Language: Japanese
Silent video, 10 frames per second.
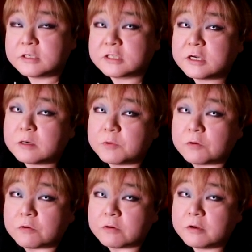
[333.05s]
しか
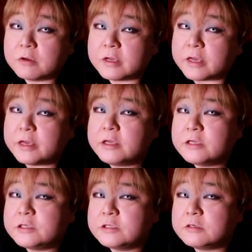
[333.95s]
も
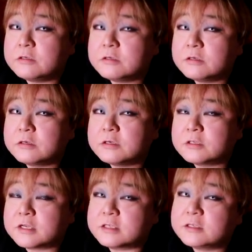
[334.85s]
演出
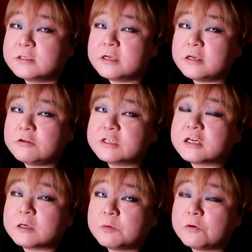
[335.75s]
撮影の仕
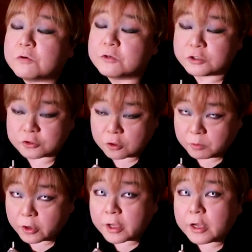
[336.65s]
方もしょ
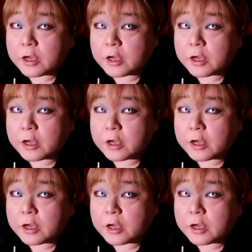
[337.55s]
ぼい